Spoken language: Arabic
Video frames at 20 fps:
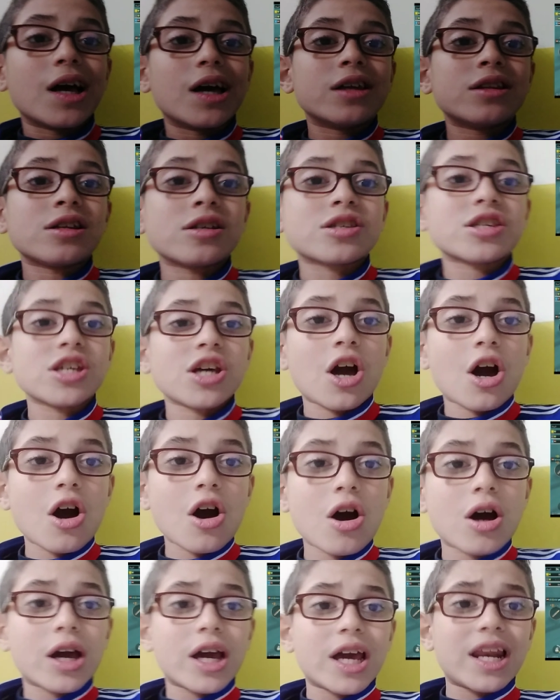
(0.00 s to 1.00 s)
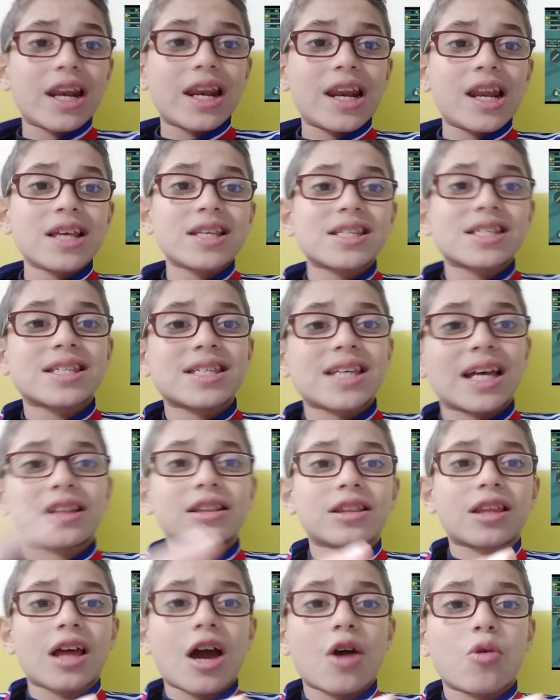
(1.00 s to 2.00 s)
النصيحة
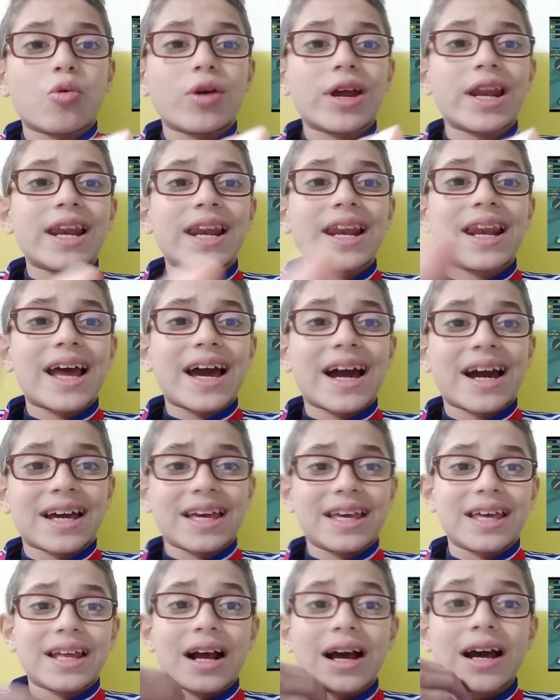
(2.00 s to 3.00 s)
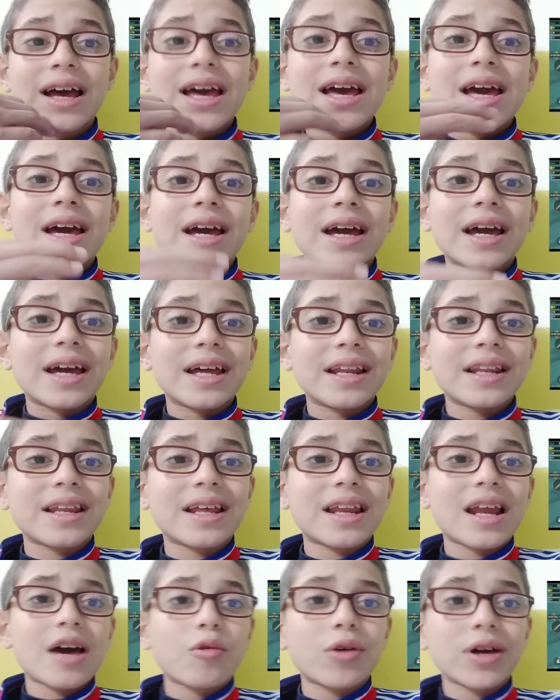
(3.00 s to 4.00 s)
الثابتة والأخيرة إن
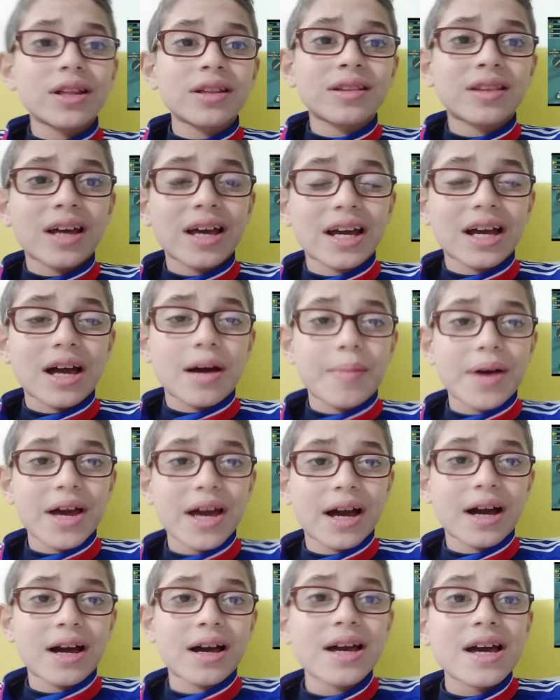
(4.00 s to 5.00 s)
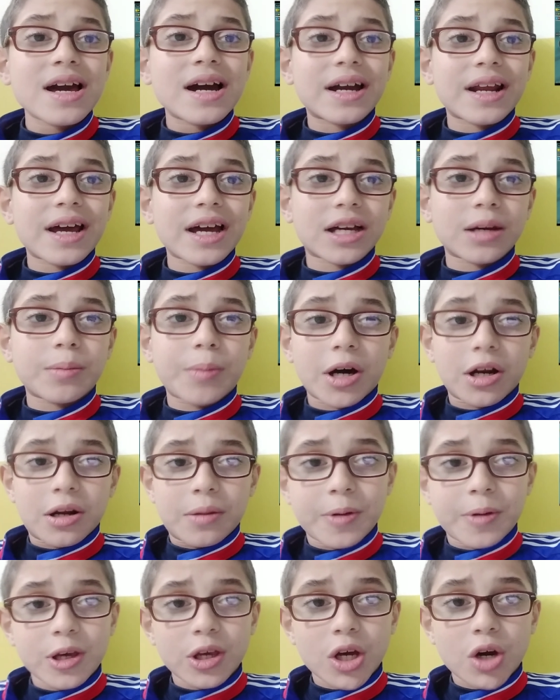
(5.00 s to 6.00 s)
لو أنت يا جماعة راكب
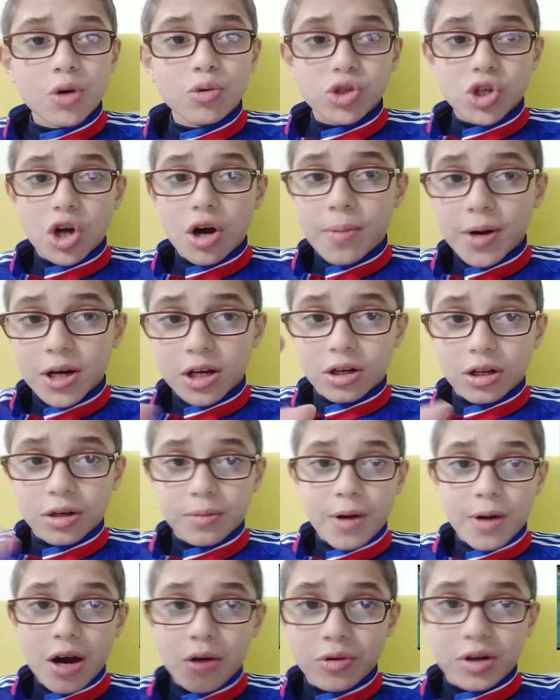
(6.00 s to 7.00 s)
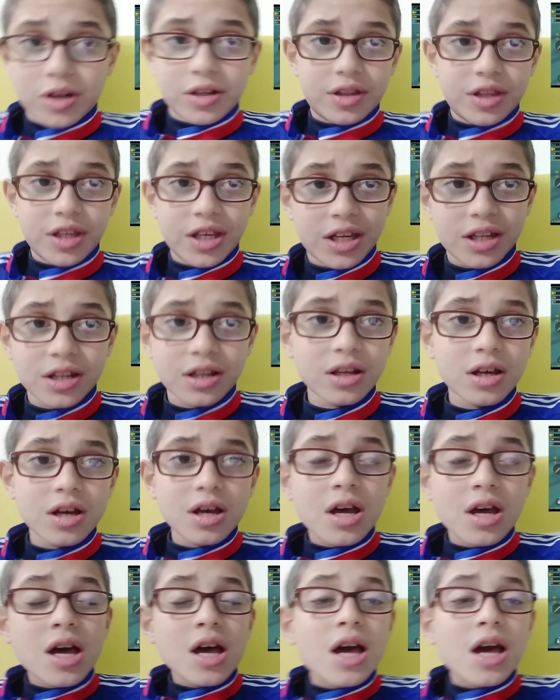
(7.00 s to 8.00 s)
عربية وأصحابك الأربعة والاتنين
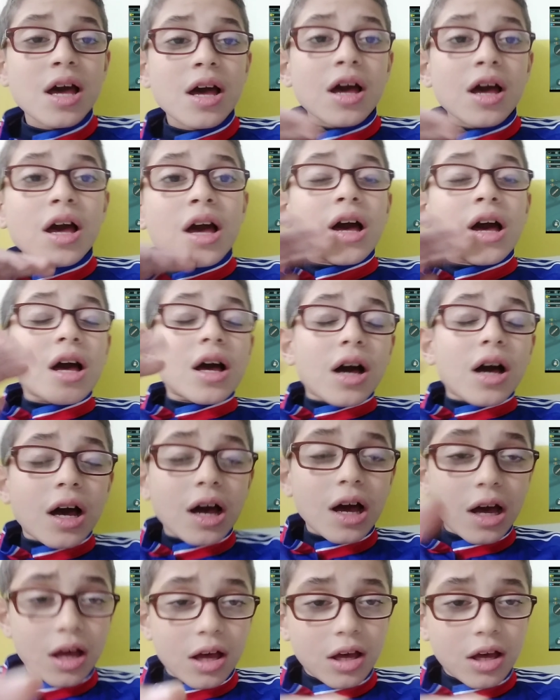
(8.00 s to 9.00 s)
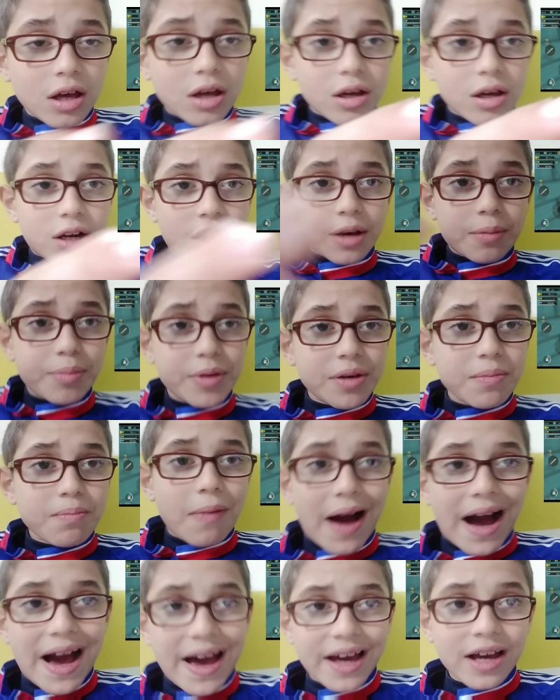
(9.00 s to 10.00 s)
آه راكبين
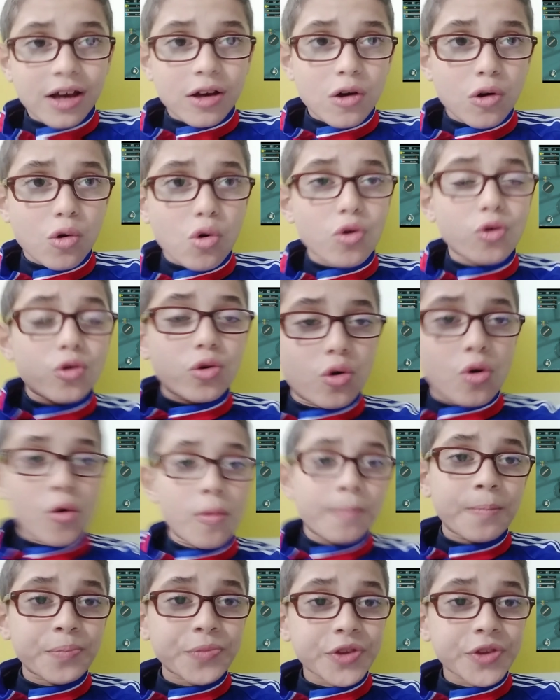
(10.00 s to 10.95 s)
معاك كلهم